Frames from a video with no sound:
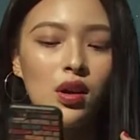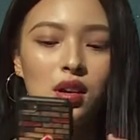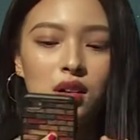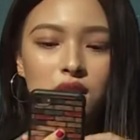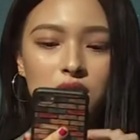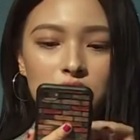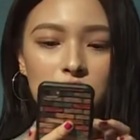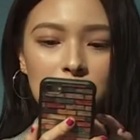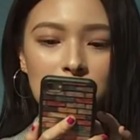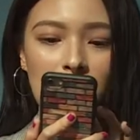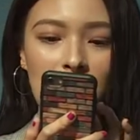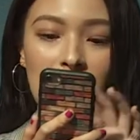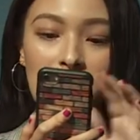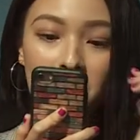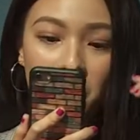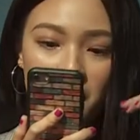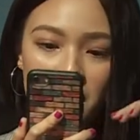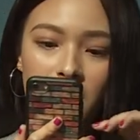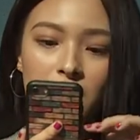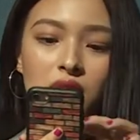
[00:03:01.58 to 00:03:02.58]
á, dày không
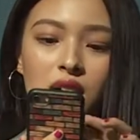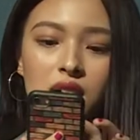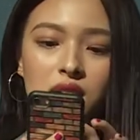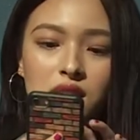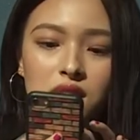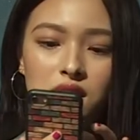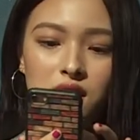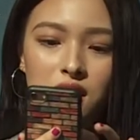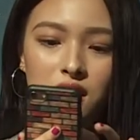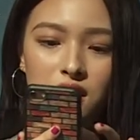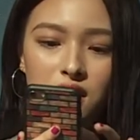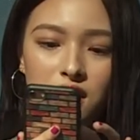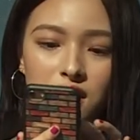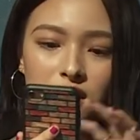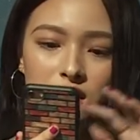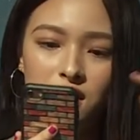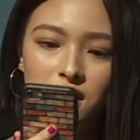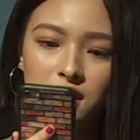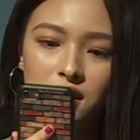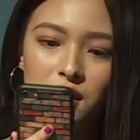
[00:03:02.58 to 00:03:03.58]
bây giờ nữa.
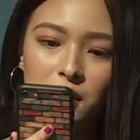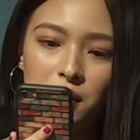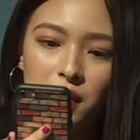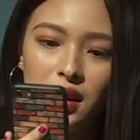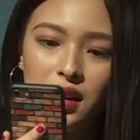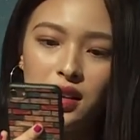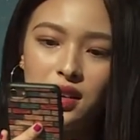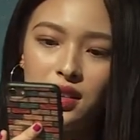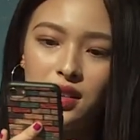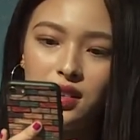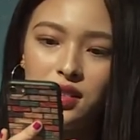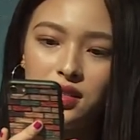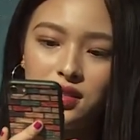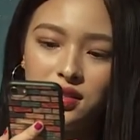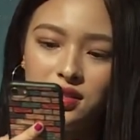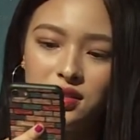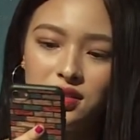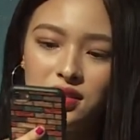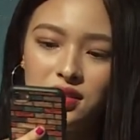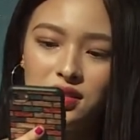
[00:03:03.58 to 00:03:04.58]
Nên mà...
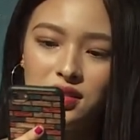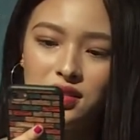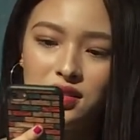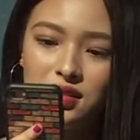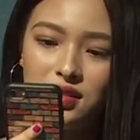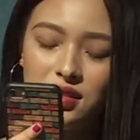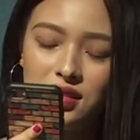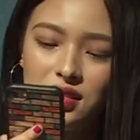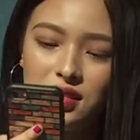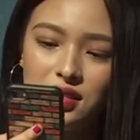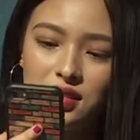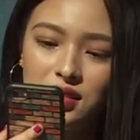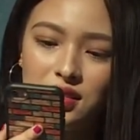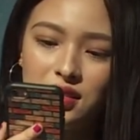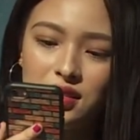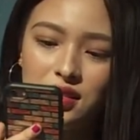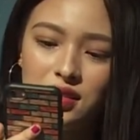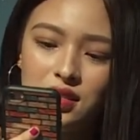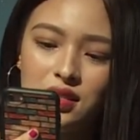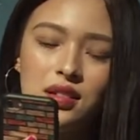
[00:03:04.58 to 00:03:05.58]
Ngày đó
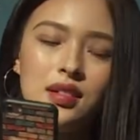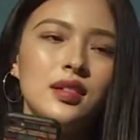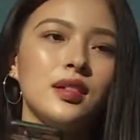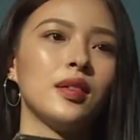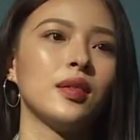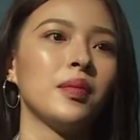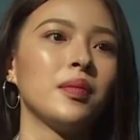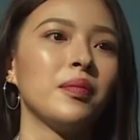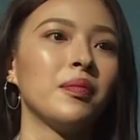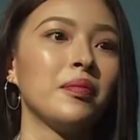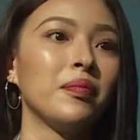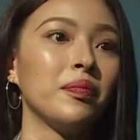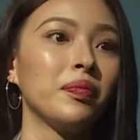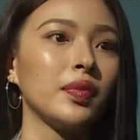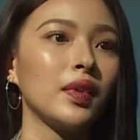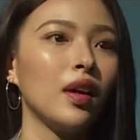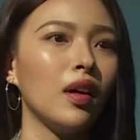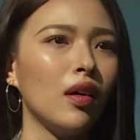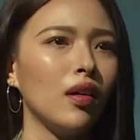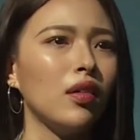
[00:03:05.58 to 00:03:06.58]
môi dày hơi sợ đúng
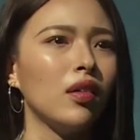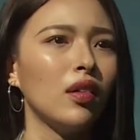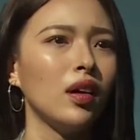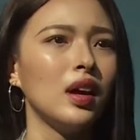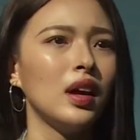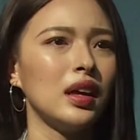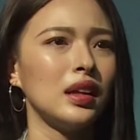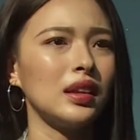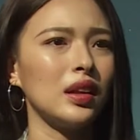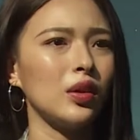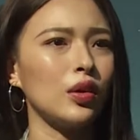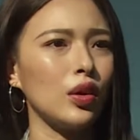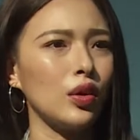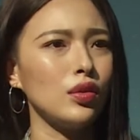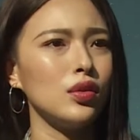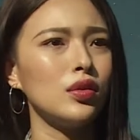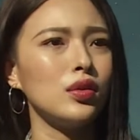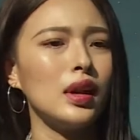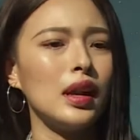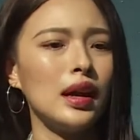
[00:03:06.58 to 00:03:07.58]
không? Ồ, ừ, thì kiểu
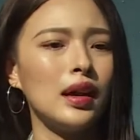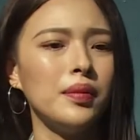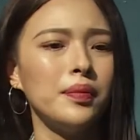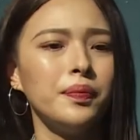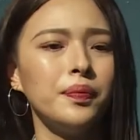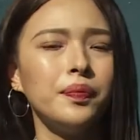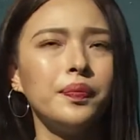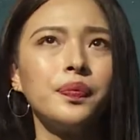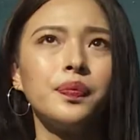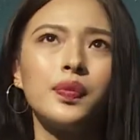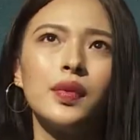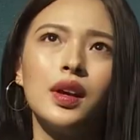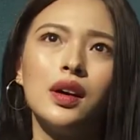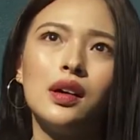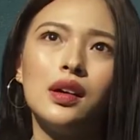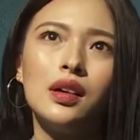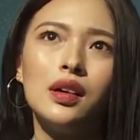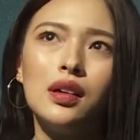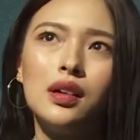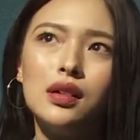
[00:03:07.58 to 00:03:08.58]
như là
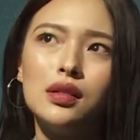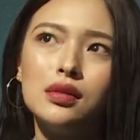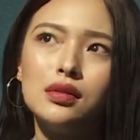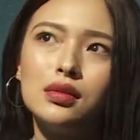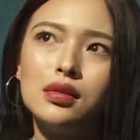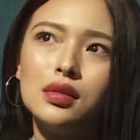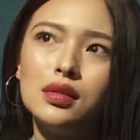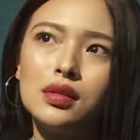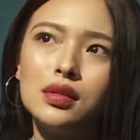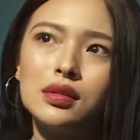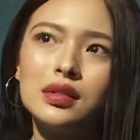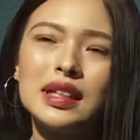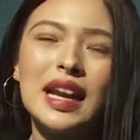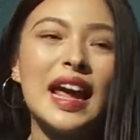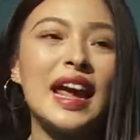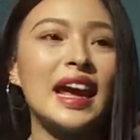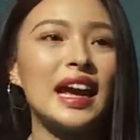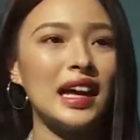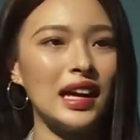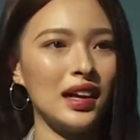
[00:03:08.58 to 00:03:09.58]
uh,
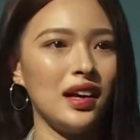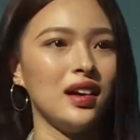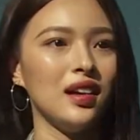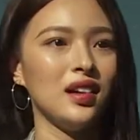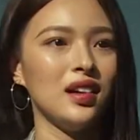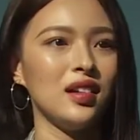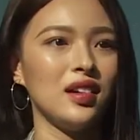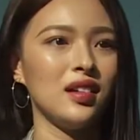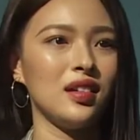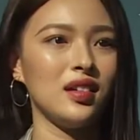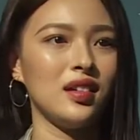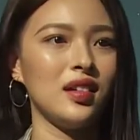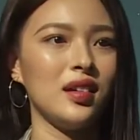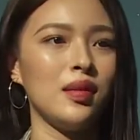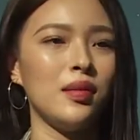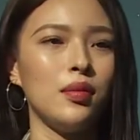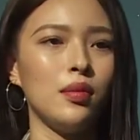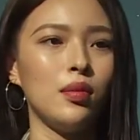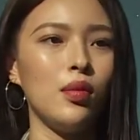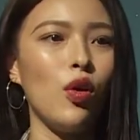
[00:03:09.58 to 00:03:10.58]
đen,
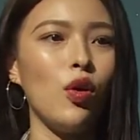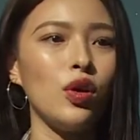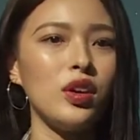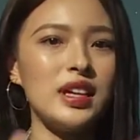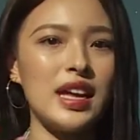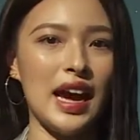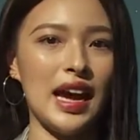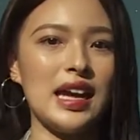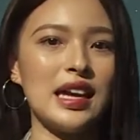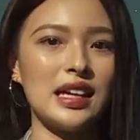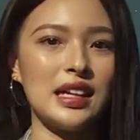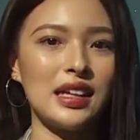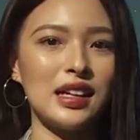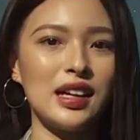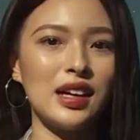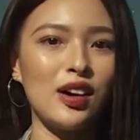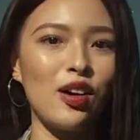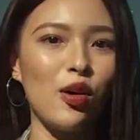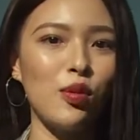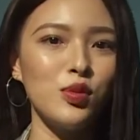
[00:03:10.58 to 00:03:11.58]
môi dày,
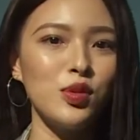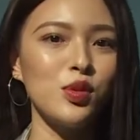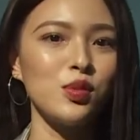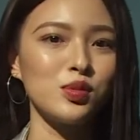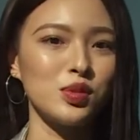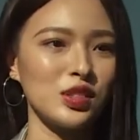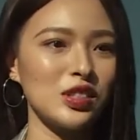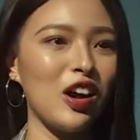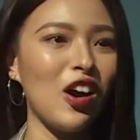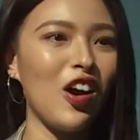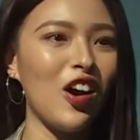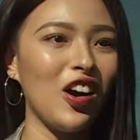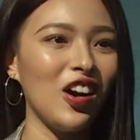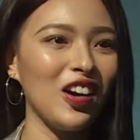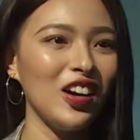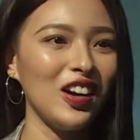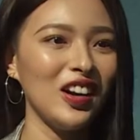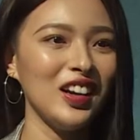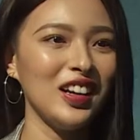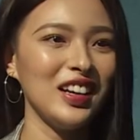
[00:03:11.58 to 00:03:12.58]
không dùng son.
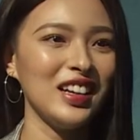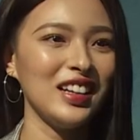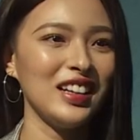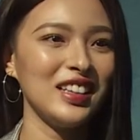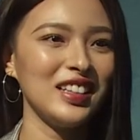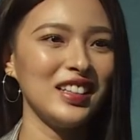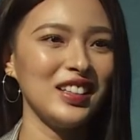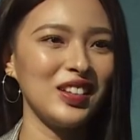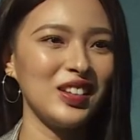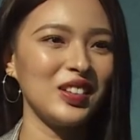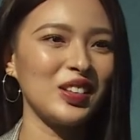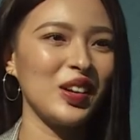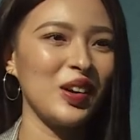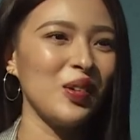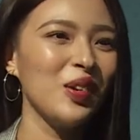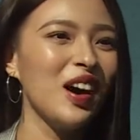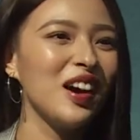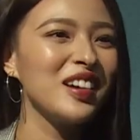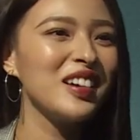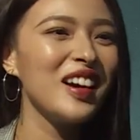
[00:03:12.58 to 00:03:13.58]

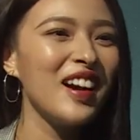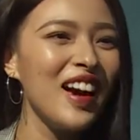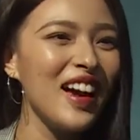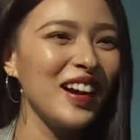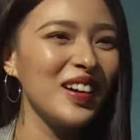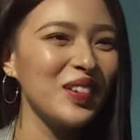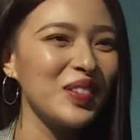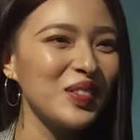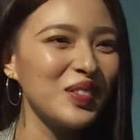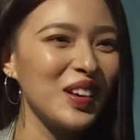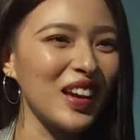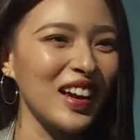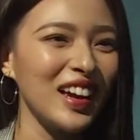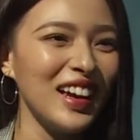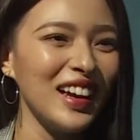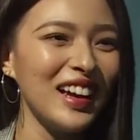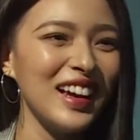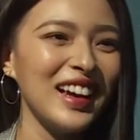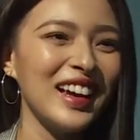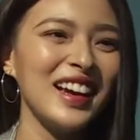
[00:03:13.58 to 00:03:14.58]
Kiểu hơi ghê đúng không
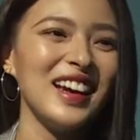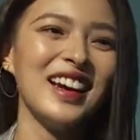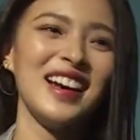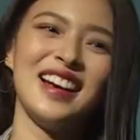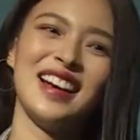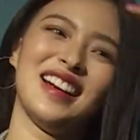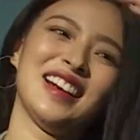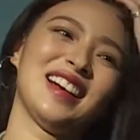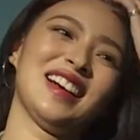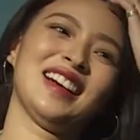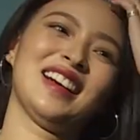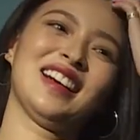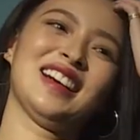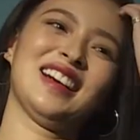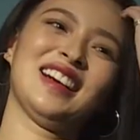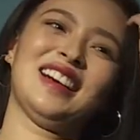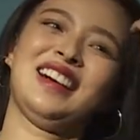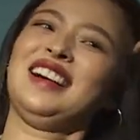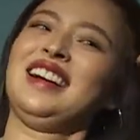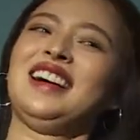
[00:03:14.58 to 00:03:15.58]
chị? Môi dày không dùng son là
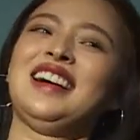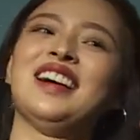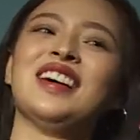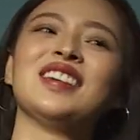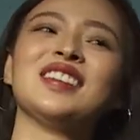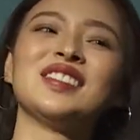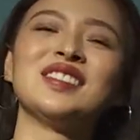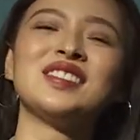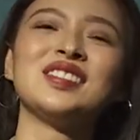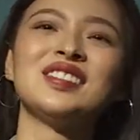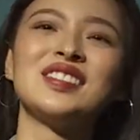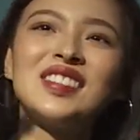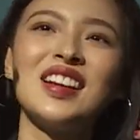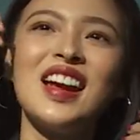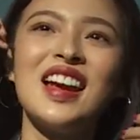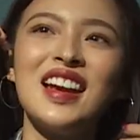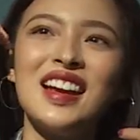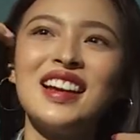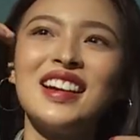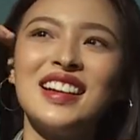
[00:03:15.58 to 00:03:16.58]
ghê rồi. Ừ,
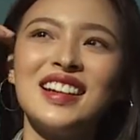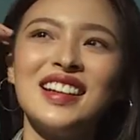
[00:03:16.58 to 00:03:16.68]
ghê.